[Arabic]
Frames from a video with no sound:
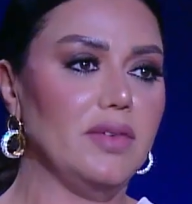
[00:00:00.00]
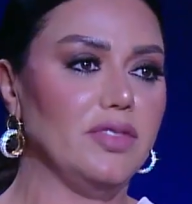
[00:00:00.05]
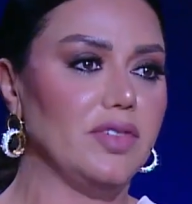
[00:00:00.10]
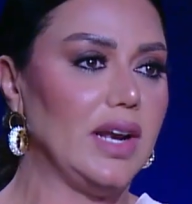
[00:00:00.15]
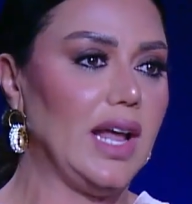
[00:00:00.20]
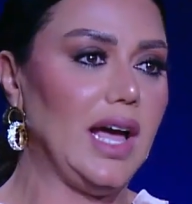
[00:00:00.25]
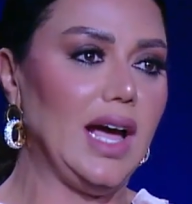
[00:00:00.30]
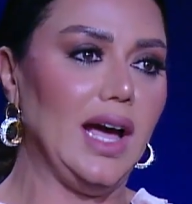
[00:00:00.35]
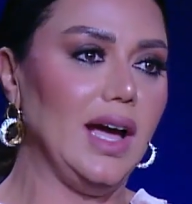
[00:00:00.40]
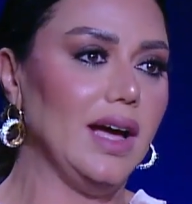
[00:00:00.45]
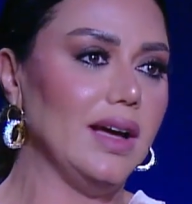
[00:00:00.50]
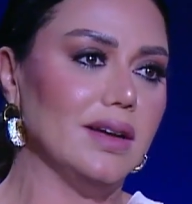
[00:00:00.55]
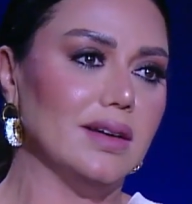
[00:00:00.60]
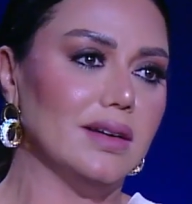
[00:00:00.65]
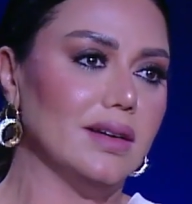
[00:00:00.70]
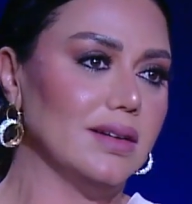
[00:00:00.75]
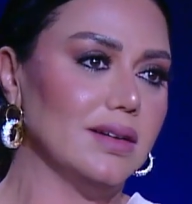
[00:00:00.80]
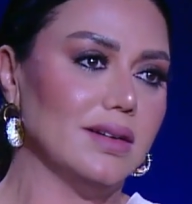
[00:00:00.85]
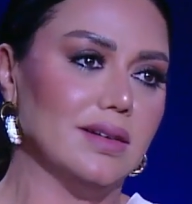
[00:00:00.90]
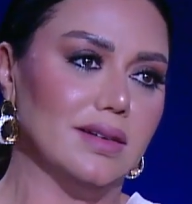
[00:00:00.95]
في الحق
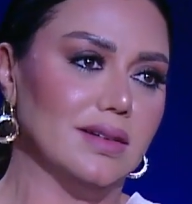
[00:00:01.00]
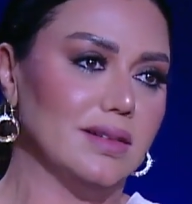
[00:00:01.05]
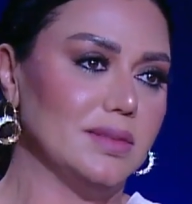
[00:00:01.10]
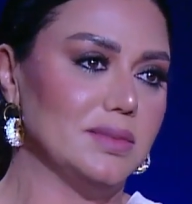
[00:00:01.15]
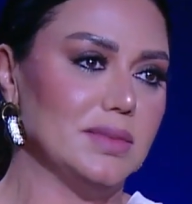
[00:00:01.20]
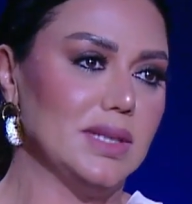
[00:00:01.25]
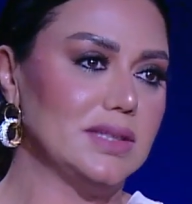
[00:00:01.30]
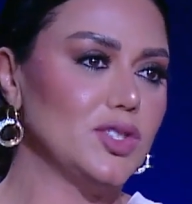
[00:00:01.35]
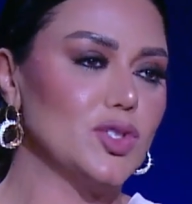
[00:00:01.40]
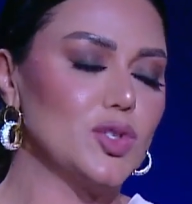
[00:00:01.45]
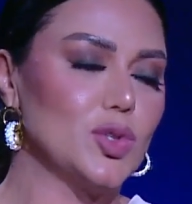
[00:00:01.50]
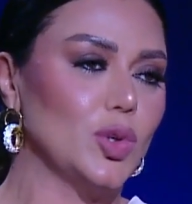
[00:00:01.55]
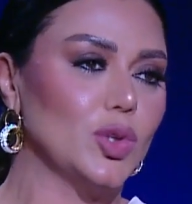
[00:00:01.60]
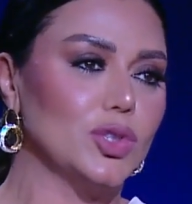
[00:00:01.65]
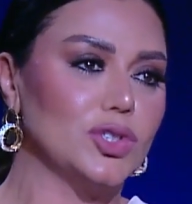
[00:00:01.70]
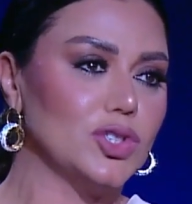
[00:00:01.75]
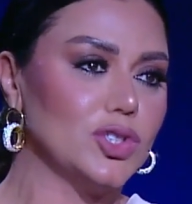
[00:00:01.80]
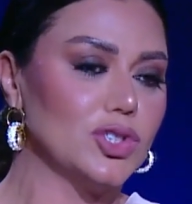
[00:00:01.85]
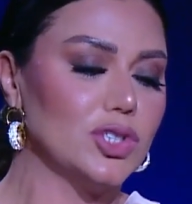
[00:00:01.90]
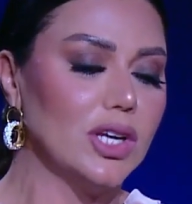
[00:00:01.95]
آه، ما
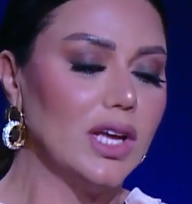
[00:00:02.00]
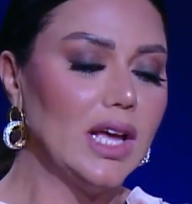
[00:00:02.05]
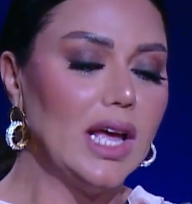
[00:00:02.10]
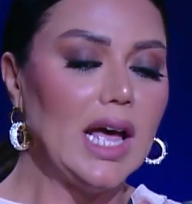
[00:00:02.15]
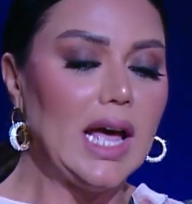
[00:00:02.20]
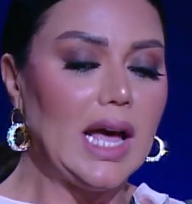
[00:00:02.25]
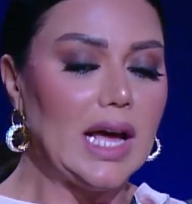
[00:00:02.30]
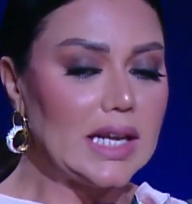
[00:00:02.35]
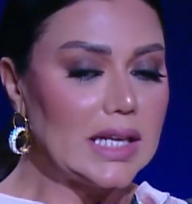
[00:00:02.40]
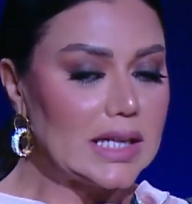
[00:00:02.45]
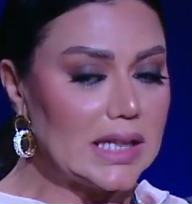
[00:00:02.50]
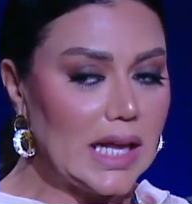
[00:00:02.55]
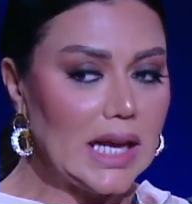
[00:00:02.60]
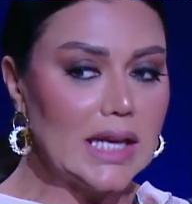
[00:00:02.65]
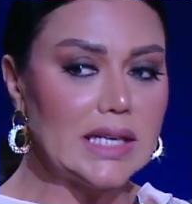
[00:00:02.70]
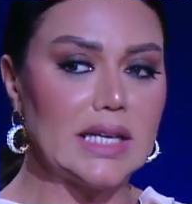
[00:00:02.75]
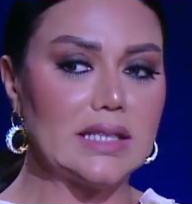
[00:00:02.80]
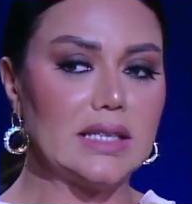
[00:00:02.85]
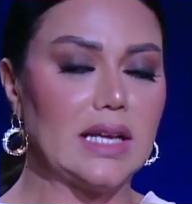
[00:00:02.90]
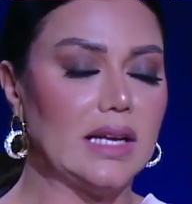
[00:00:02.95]
تسكتش قالت لا
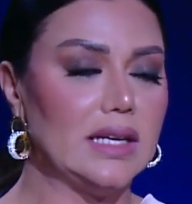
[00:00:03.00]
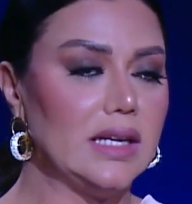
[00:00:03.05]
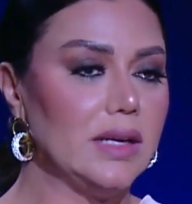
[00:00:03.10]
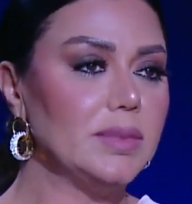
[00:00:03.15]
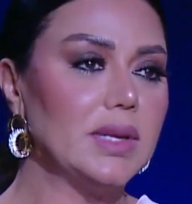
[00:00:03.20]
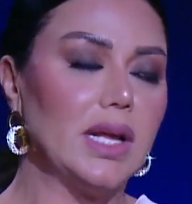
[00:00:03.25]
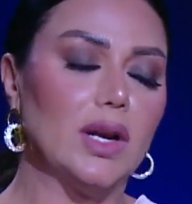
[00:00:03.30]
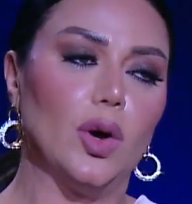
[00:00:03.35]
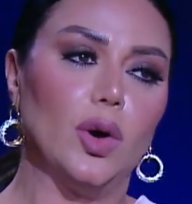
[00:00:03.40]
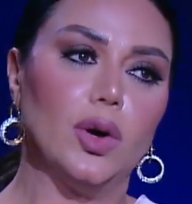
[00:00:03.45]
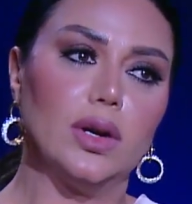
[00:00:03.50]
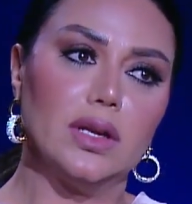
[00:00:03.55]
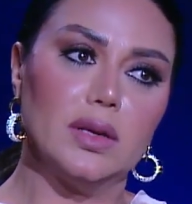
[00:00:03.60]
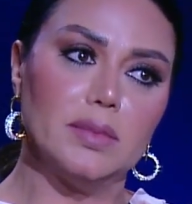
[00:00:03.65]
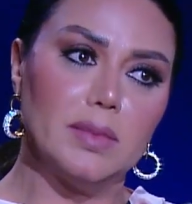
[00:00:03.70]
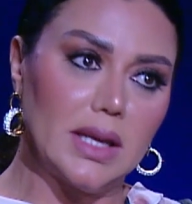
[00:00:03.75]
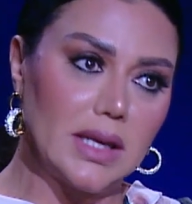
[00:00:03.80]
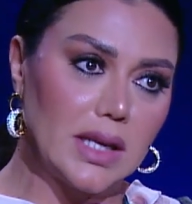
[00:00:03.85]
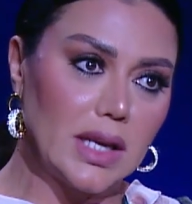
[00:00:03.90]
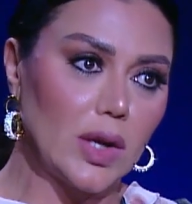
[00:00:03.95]
احنا اتعلمنا
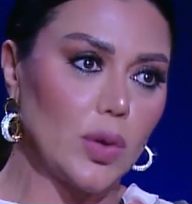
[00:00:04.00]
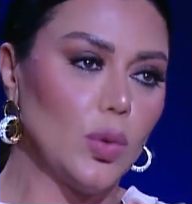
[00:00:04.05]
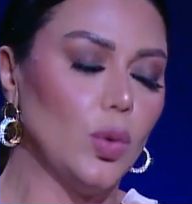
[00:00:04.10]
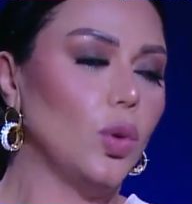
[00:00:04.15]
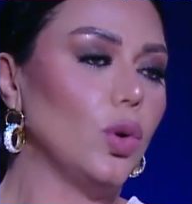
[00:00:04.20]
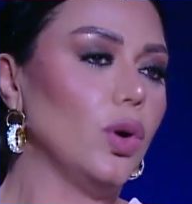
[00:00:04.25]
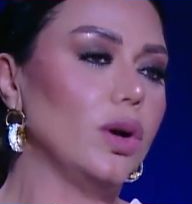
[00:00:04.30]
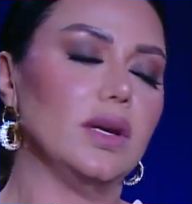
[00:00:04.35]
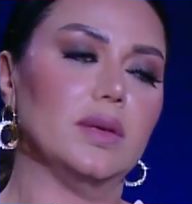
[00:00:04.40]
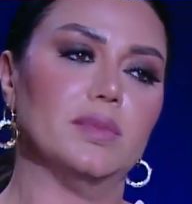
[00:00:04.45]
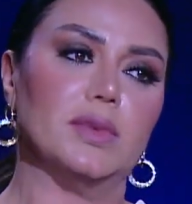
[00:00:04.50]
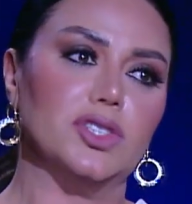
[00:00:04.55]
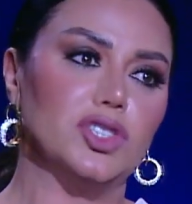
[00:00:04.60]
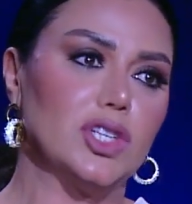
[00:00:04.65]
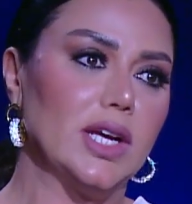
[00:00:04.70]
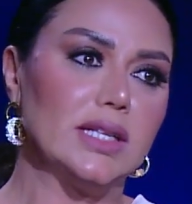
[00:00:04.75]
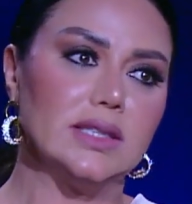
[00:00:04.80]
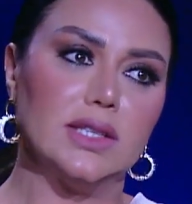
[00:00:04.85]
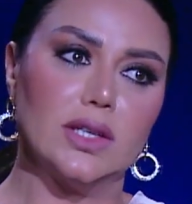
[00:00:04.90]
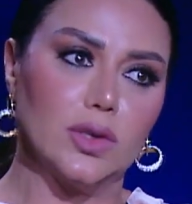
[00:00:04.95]
العري منك وكل
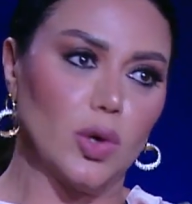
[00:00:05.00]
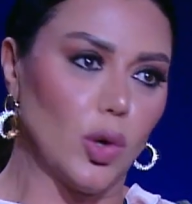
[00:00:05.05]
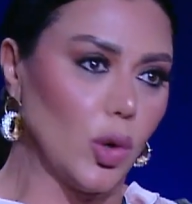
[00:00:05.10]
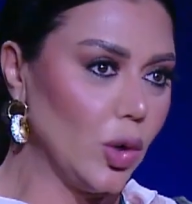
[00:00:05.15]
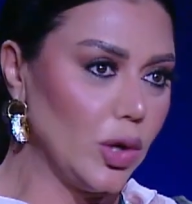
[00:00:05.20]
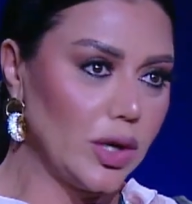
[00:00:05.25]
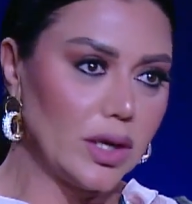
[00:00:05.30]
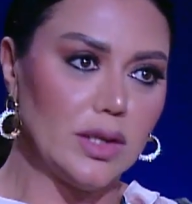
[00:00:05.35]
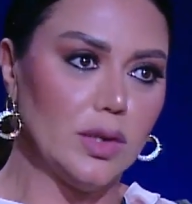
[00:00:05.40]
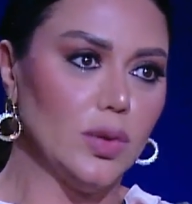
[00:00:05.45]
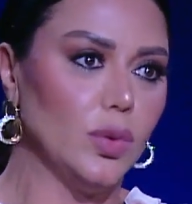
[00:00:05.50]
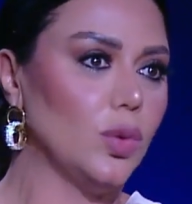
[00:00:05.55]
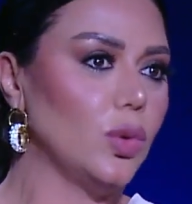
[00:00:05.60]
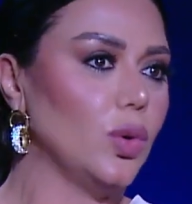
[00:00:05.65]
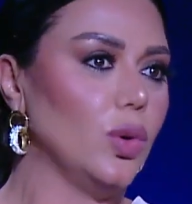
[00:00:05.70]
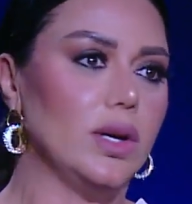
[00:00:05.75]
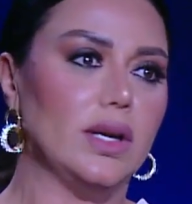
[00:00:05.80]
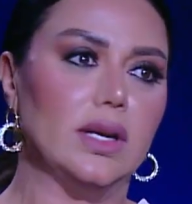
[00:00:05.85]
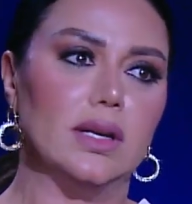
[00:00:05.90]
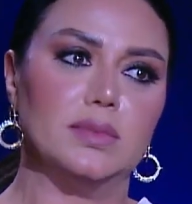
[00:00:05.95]
مشاهدك عري
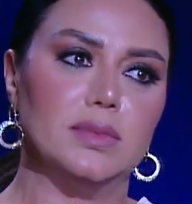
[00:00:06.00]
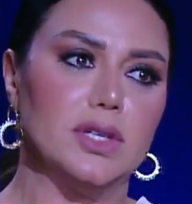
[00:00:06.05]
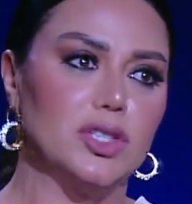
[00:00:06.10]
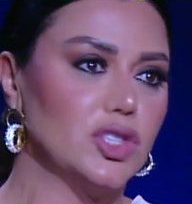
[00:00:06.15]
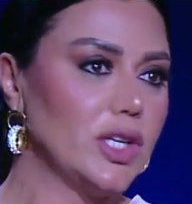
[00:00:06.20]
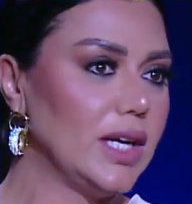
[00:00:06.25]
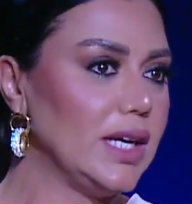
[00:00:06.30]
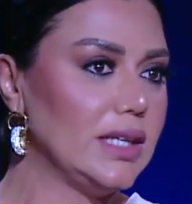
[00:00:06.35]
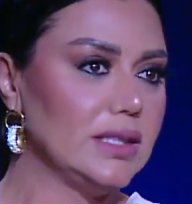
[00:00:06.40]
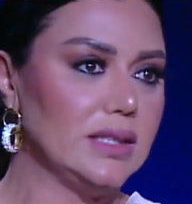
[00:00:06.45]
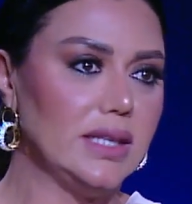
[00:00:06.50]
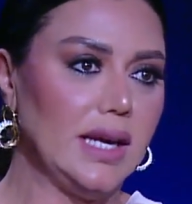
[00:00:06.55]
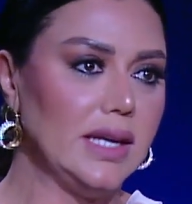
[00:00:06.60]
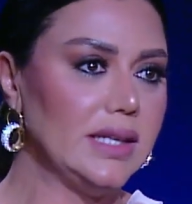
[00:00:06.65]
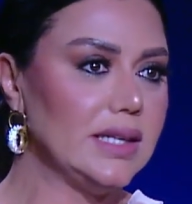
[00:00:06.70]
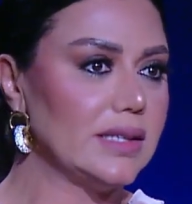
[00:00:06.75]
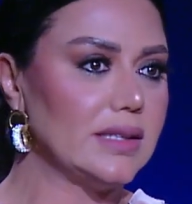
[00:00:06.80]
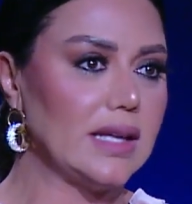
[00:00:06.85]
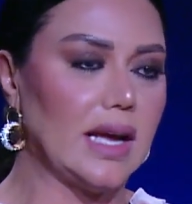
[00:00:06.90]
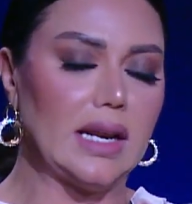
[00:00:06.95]
وكل المشاهد
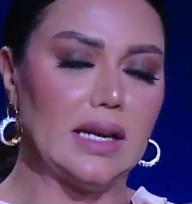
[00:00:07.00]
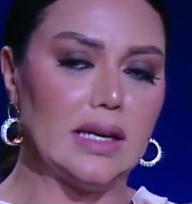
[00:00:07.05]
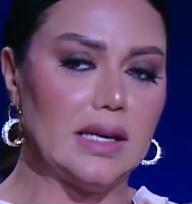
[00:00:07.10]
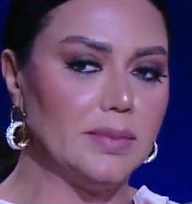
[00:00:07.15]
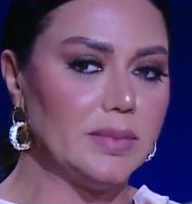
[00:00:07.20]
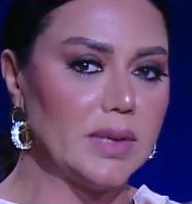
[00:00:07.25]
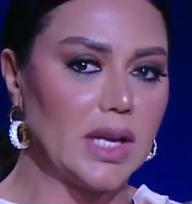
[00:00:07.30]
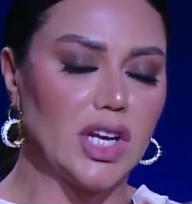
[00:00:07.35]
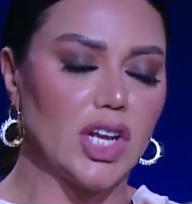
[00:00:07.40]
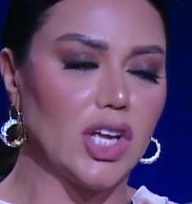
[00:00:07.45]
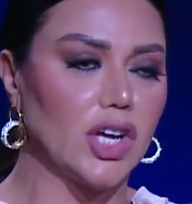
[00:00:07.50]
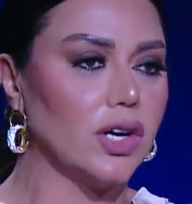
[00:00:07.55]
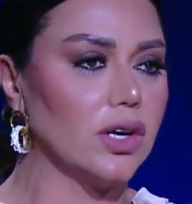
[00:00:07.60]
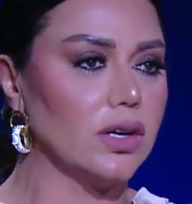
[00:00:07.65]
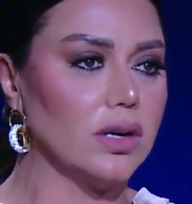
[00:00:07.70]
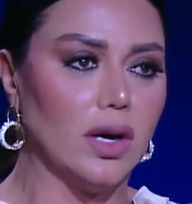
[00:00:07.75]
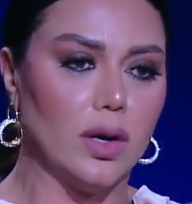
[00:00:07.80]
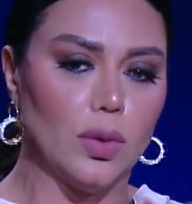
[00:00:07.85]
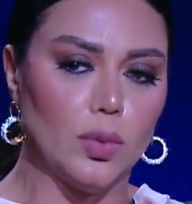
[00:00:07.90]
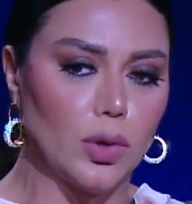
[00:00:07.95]
احنا اتعلمنا
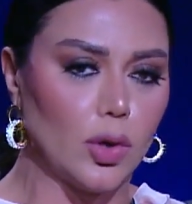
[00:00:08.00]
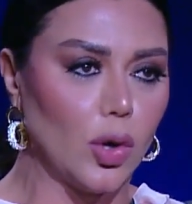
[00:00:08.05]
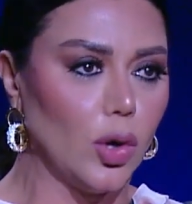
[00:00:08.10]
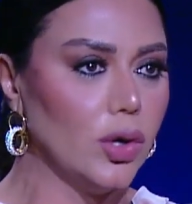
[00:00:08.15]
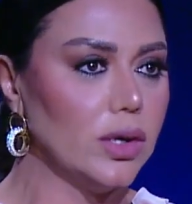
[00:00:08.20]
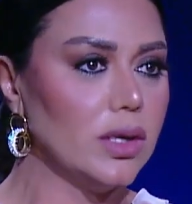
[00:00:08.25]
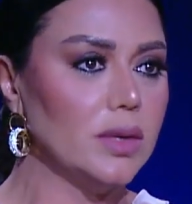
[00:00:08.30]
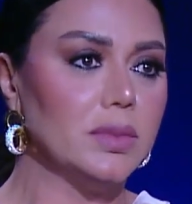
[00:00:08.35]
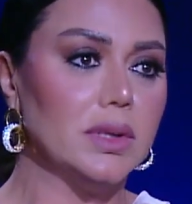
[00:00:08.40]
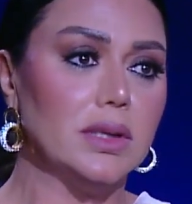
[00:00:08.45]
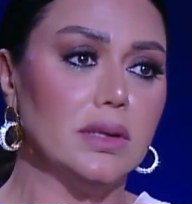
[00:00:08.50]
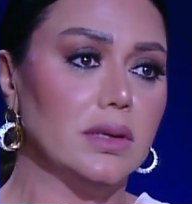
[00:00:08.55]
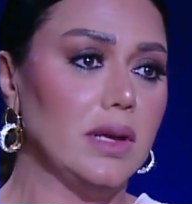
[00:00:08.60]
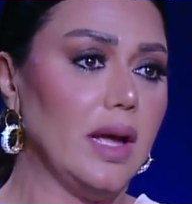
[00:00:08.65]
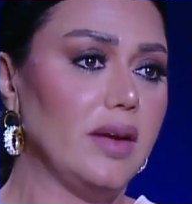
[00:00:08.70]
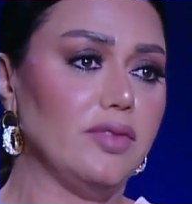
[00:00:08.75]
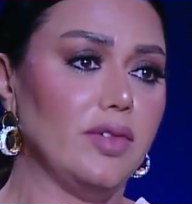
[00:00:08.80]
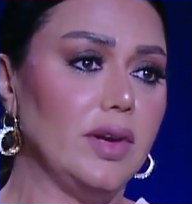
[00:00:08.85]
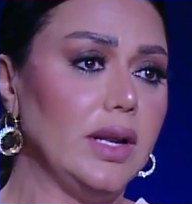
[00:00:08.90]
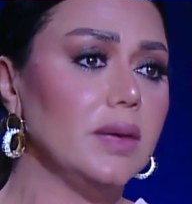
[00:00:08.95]
الاغراء والعري من
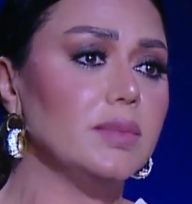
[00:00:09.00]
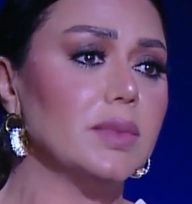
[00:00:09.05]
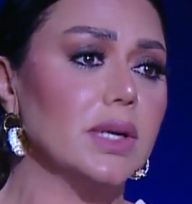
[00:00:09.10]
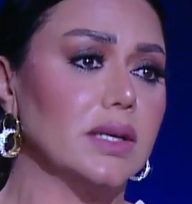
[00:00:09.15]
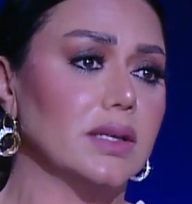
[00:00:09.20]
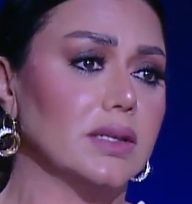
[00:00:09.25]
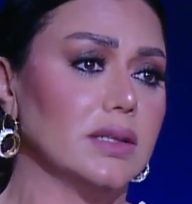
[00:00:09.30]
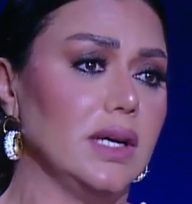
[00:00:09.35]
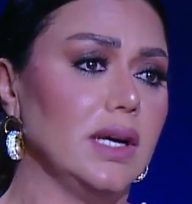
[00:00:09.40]
افلامك